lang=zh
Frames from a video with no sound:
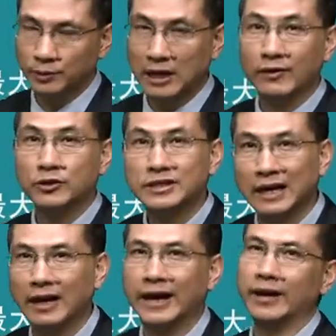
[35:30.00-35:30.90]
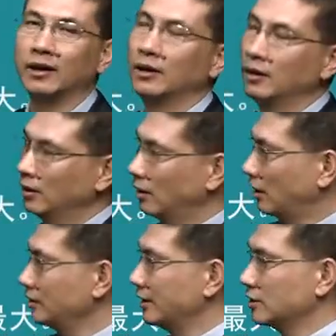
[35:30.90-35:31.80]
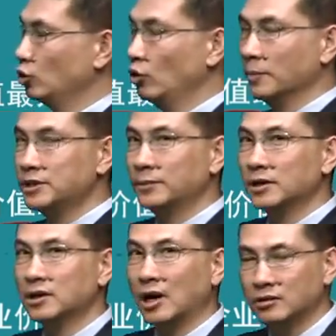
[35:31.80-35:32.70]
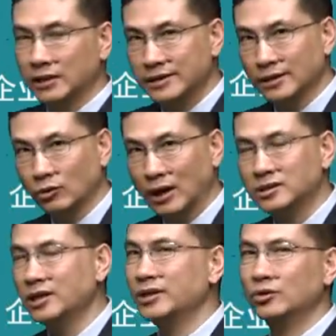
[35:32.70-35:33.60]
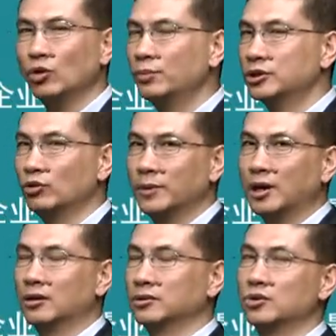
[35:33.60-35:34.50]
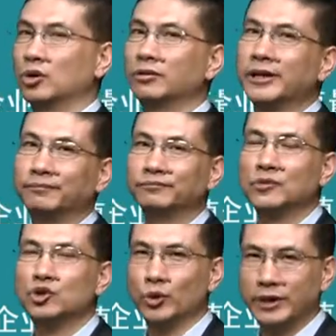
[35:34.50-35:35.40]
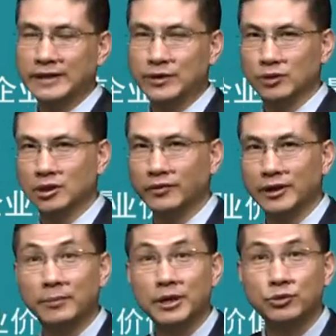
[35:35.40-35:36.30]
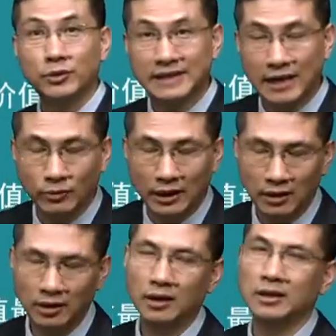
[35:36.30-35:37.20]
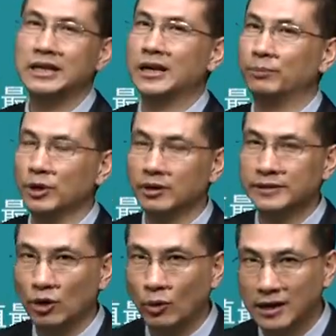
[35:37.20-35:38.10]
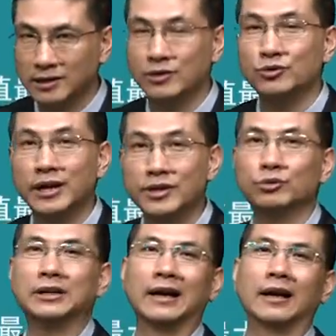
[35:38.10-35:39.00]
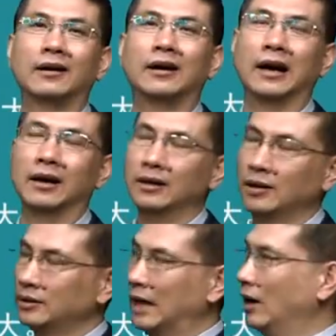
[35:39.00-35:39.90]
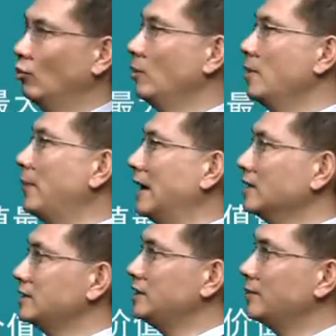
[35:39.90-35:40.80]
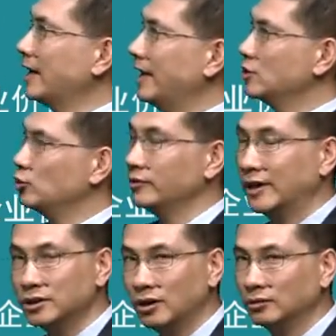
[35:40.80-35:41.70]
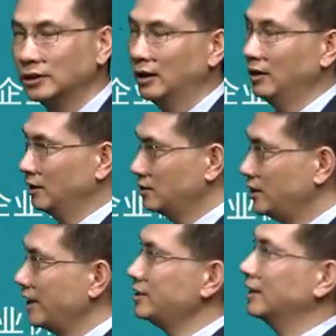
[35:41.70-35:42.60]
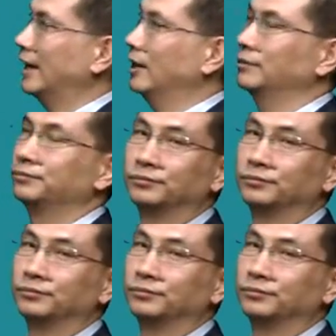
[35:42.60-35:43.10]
不再完全展开。而且呢，从我们这门课考试来讲的话，这些都不是我们考试的主要点，所以在座的各位没学过财管，也不要再花时间去研究它了啊。那我们把这个基本概念梳理完之后呢，接下来